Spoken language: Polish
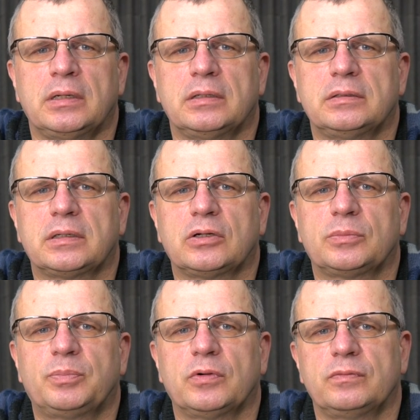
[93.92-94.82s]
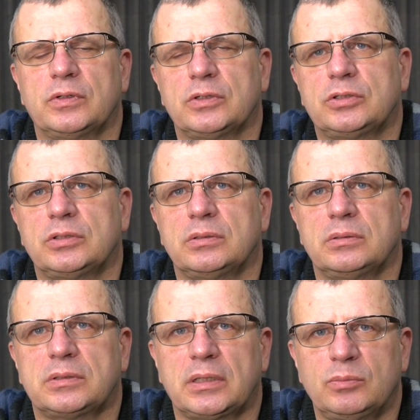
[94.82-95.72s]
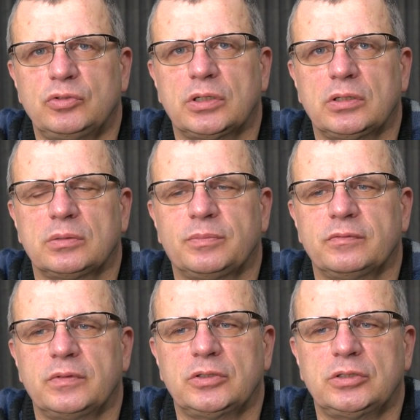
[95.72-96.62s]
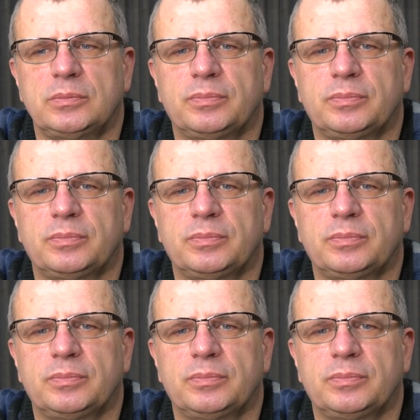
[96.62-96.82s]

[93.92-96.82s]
za odpowiedź. Zanim udzielę odpowiedzi,